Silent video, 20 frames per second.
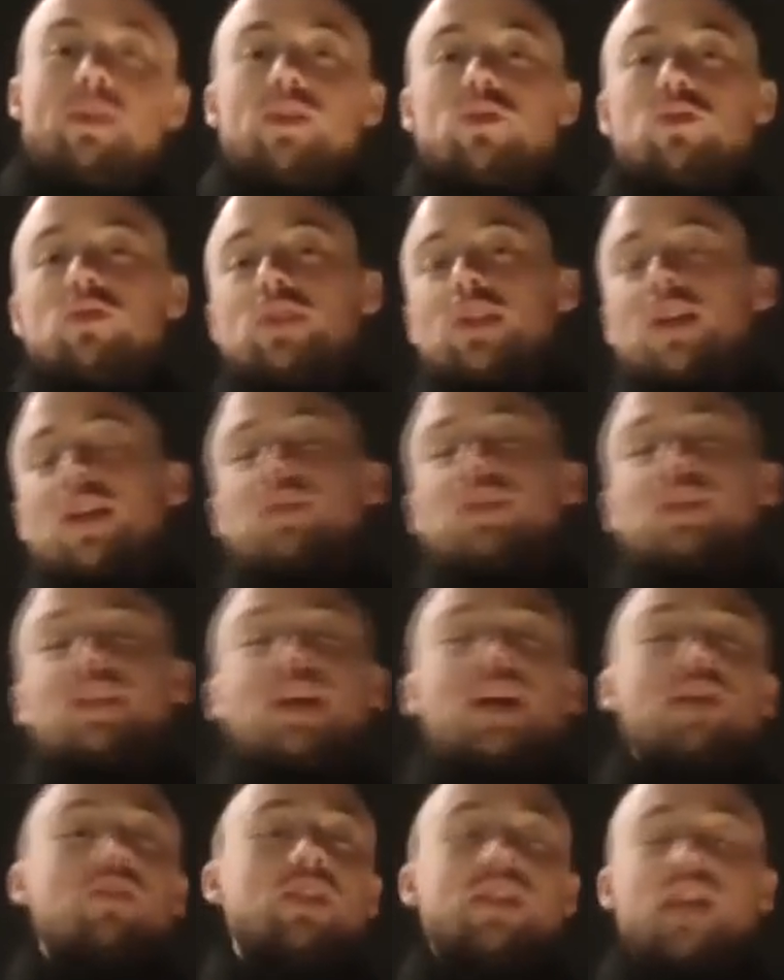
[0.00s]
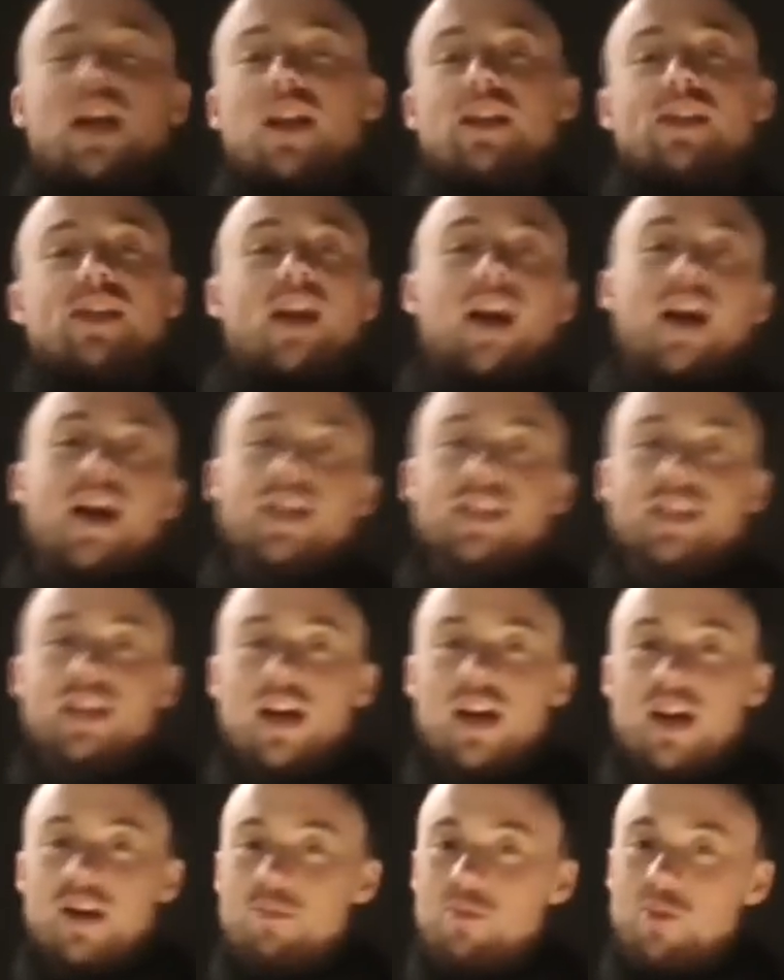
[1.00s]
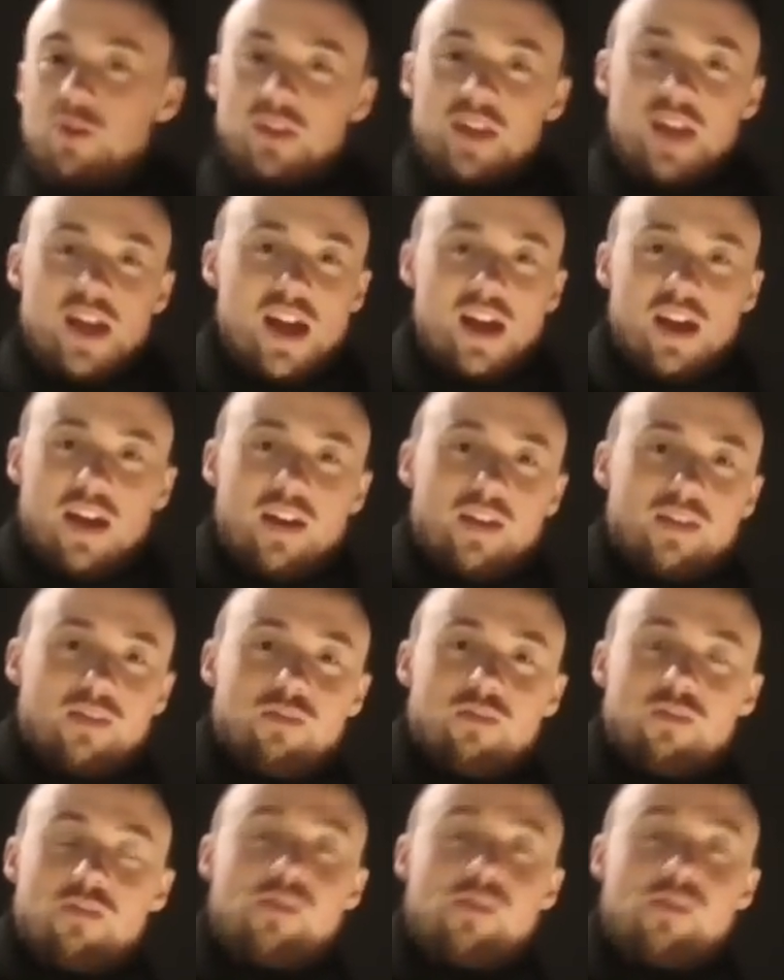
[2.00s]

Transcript: und äh, sagen, was sie alles erreicht haben und äh,